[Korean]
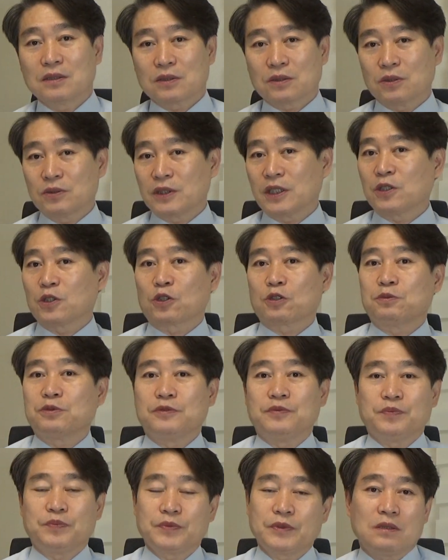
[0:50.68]
그런데
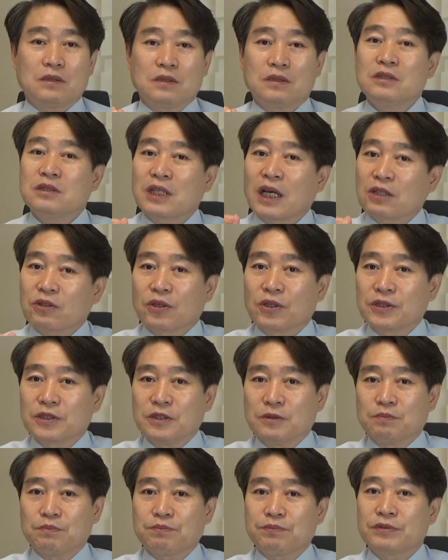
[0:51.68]
여러분 이
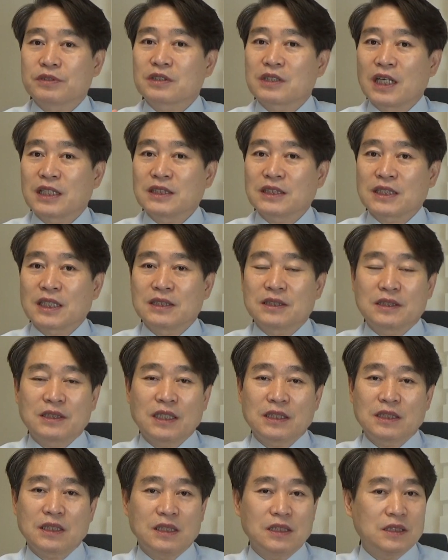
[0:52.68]
사건은 북한이란
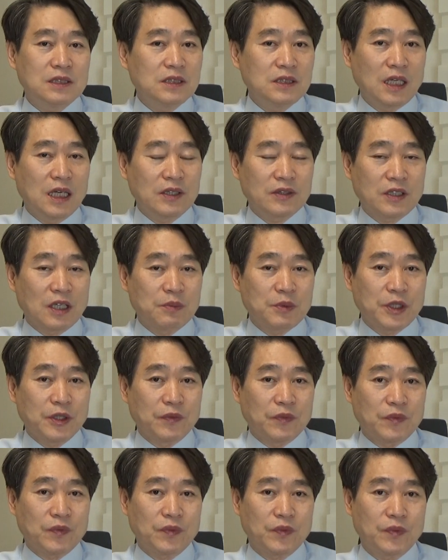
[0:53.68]
체제를
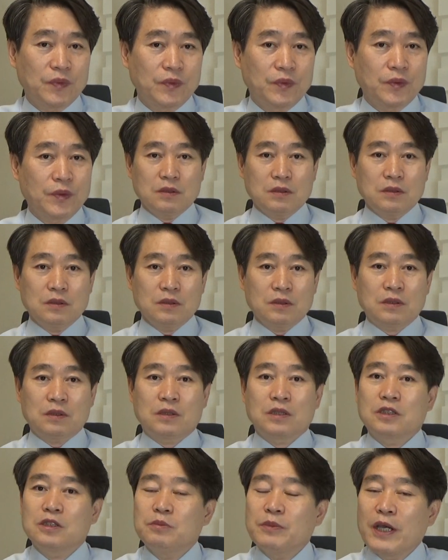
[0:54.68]
이해한다면
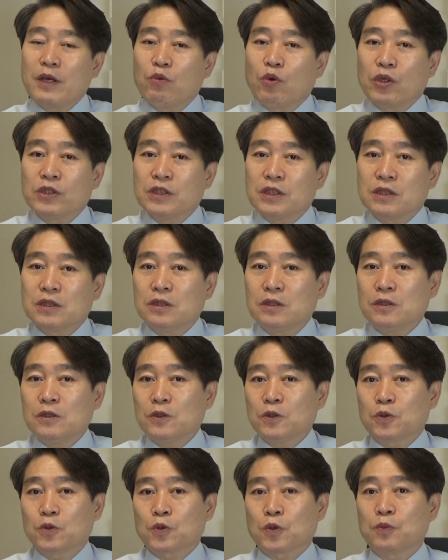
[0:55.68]
지금의
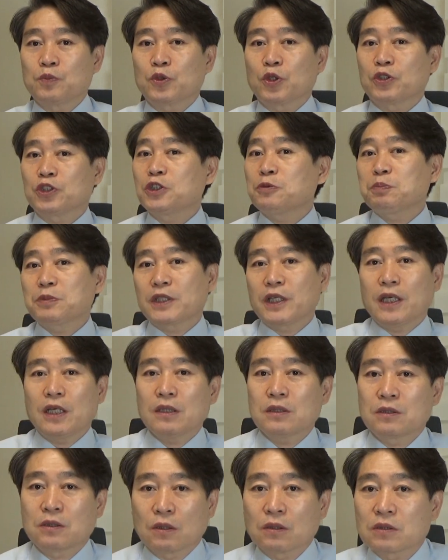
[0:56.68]
원인을 좀 더
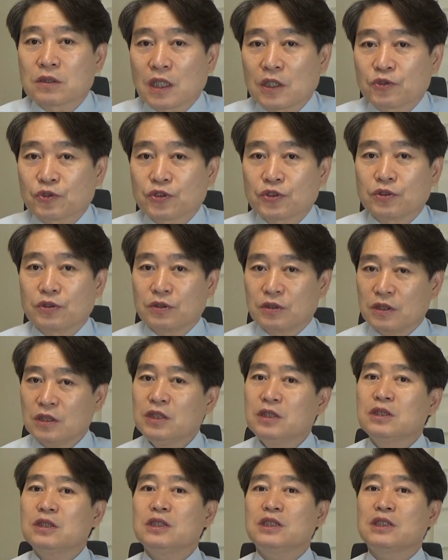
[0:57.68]
쉽게 접근할 수
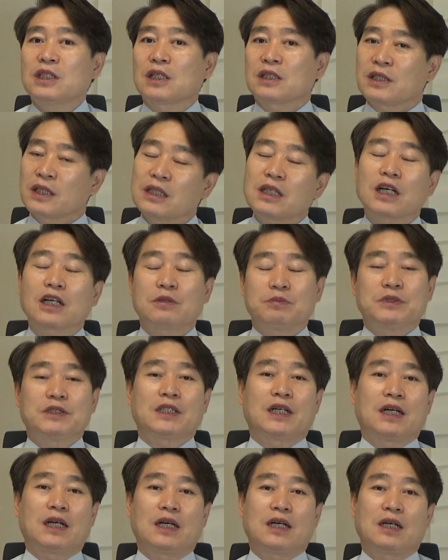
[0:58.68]
있으리라
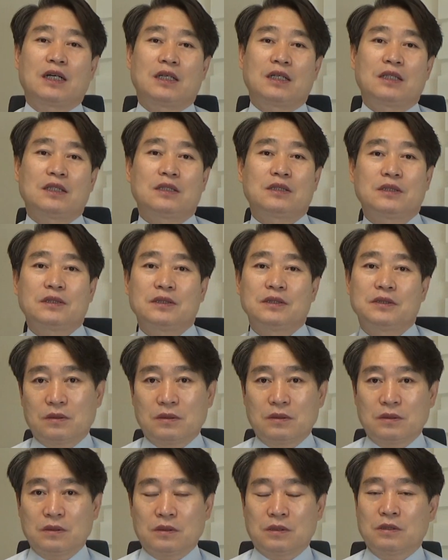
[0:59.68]
생각합니다.
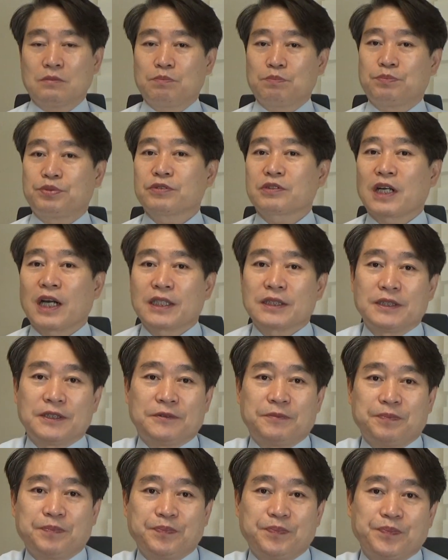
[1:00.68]
지금
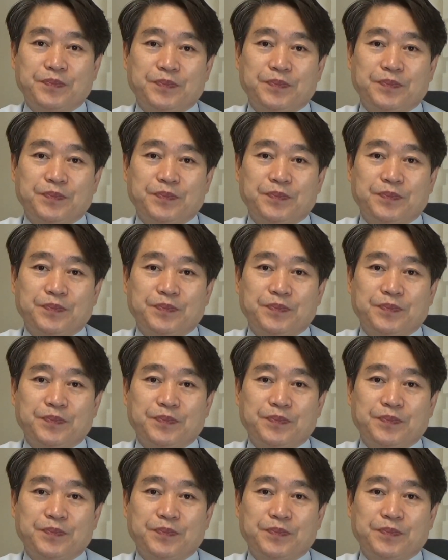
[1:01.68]
북한은